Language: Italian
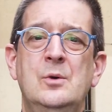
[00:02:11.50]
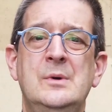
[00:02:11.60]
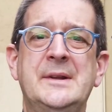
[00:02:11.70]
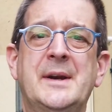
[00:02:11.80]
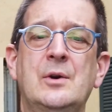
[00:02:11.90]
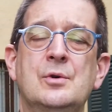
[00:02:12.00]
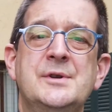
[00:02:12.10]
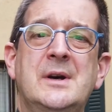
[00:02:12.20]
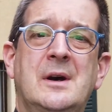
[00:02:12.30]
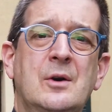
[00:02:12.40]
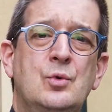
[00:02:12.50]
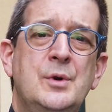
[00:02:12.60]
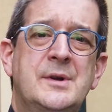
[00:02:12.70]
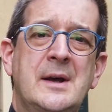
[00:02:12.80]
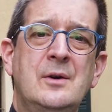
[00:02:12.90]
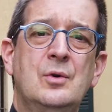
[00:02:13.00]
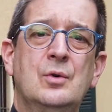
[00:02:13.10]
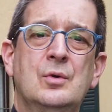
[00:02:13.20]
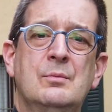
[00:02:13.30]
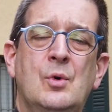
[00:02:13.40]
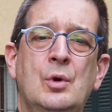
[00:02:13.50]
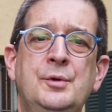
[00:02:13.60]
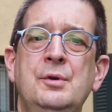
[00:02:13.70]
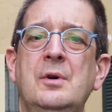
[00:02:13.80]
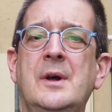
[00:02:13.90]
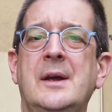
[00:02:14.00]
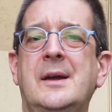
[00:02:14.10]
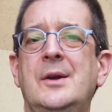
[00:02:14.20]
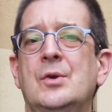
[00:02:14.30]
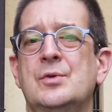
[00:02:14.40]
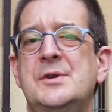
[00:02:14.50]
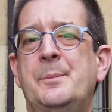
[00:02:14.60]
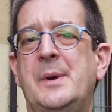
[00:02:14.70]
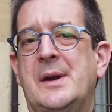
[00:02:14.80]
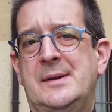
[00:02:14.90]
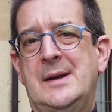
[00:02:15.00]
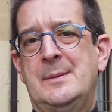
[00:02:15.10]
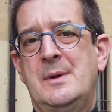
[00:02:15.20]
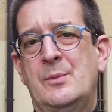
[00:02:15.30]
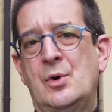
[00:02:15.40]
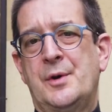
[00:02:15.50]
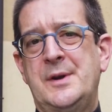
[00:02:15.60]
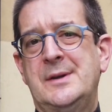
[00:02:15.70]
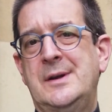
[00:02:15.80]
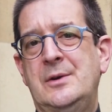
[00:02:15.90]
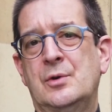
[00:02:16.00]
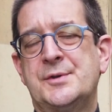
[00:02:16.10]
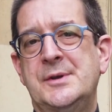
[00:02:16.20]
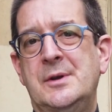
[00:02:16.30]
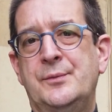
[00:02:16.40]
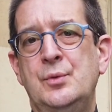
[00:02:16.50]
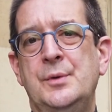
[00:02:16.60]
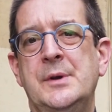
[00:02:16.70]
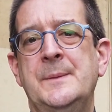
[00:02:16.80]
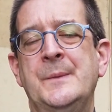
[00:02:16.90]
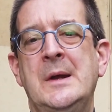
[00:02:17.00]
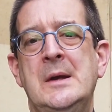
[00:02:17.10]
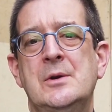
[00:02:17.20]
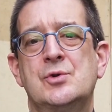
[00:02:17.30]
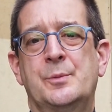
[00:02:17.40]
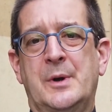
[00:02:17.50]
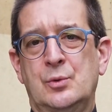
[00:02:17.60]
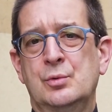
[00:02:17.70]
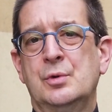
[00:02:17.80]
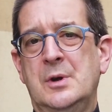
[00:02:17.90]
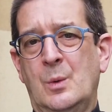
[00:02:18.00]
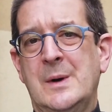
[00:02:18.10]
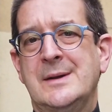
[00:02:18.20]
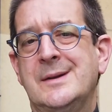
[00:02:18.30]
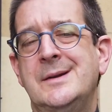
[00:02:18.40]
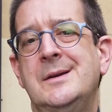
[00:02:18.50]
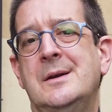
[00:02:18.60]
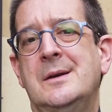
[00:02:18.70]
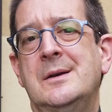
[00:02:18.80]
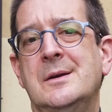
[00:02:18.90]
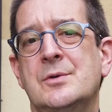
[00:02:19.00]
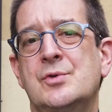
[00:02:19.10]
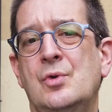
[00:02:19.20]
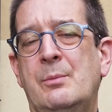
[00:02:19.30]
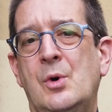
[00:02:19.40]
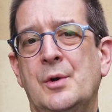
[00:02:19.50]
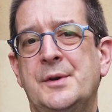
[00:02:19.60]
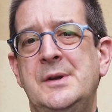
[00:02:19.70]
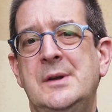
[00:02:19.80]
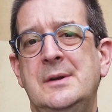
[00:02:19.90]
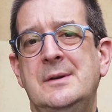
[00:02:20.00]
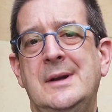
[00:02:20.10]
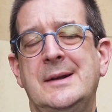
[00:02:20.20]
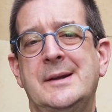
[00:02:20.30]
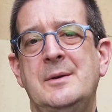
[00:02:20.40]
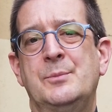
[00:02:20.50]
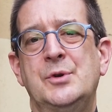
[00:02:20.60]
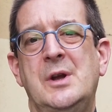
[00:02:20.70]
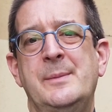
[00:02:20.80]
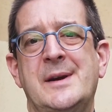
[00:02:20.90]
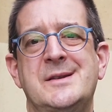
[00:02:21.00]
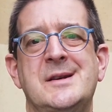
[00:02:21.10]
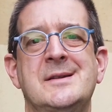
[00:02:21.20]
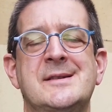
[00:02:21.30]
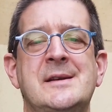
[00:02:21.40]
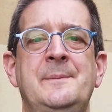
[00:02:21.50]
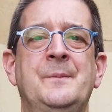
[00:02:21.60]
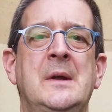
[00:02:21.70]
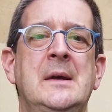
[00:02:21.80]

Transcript: Un'altra cosa a cui tengo molto è che non si perda la memoria dei nostri defunti, soprattutto di quanti eh, sono morti nel tempo di emergenza,